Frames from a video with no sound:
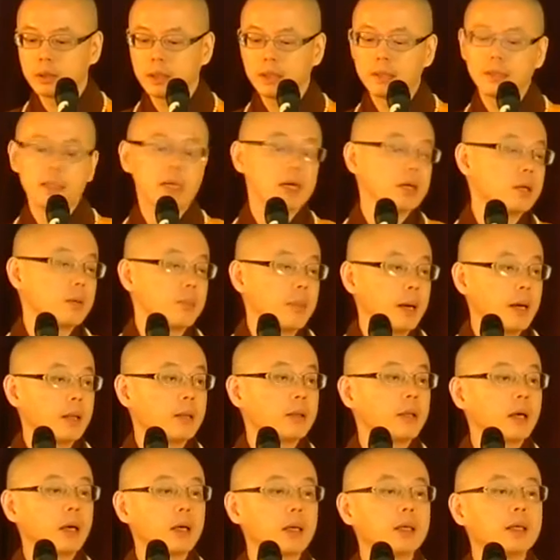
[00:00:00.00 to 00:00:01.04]
你下了班
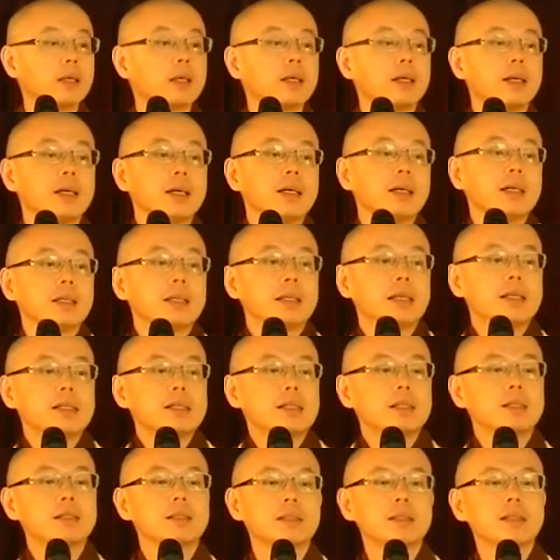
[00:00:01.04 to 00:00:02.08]
呢，你已
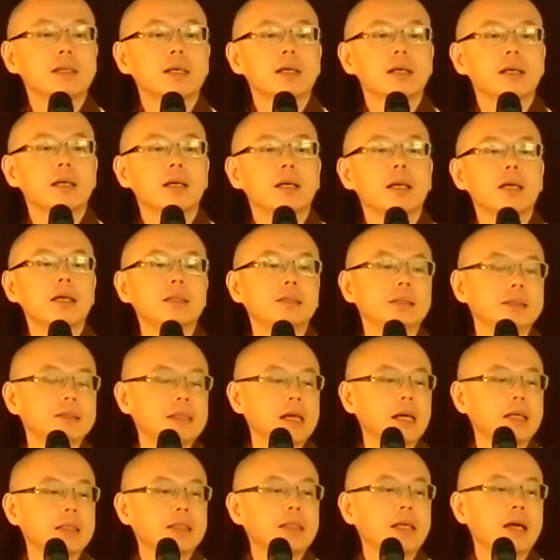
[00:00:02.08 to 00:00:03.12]
经是累得
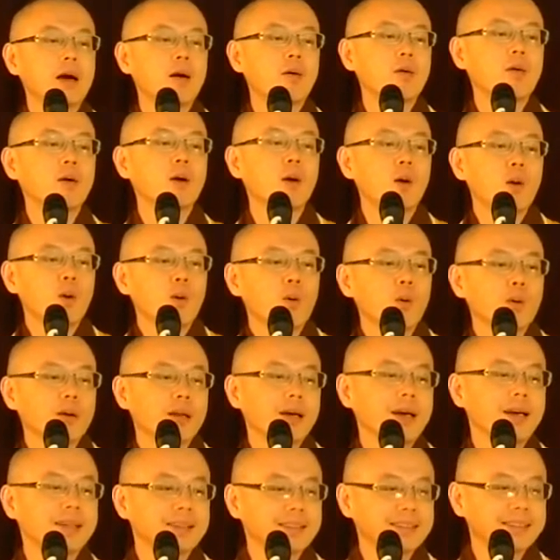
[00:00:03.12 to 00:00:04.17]
像一条狗了。
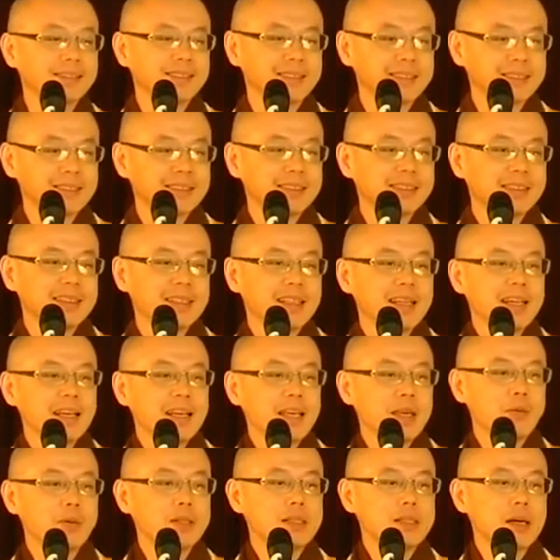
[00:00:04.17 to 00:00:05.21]

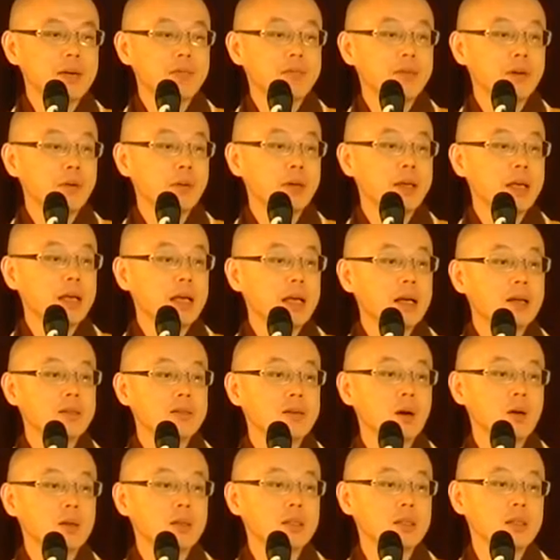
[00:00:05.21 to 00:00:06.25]
英文讲 very
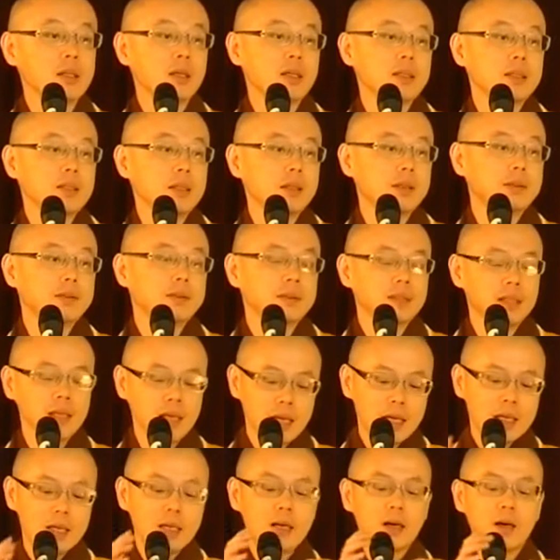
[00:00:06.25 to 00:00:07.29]
exhausted。
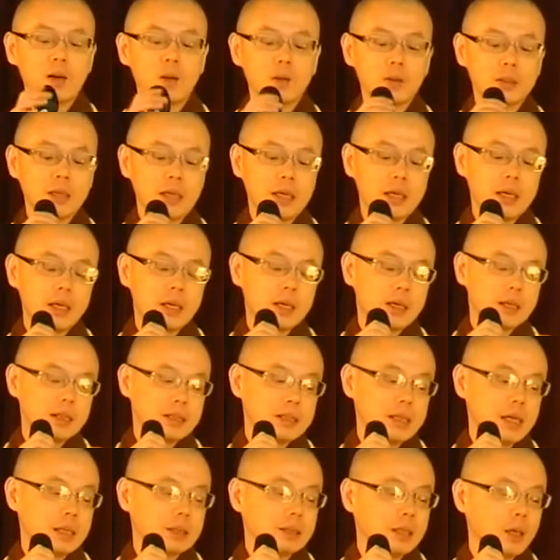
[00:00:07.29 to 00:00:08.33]
然后呢，
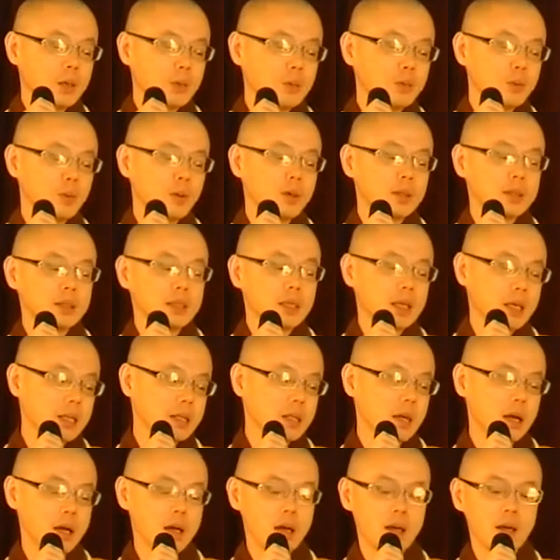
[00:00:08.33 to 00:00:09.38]
想到说天
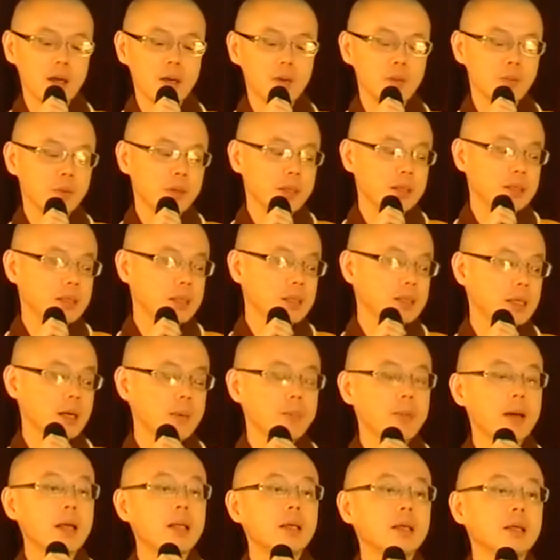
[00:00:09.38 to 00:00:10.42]
哪，我已经下
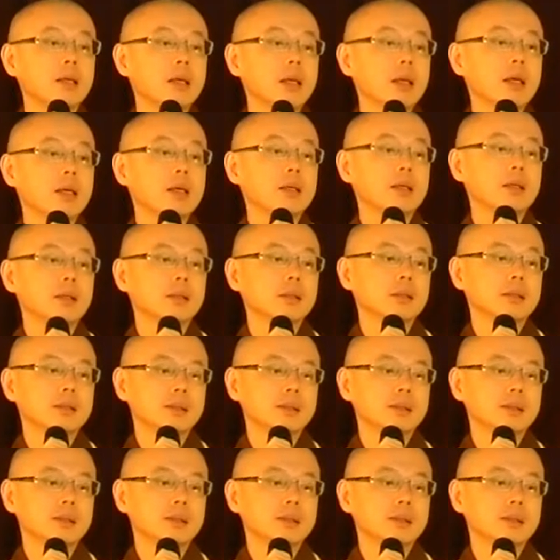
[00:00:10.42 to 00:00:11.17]
班很累了，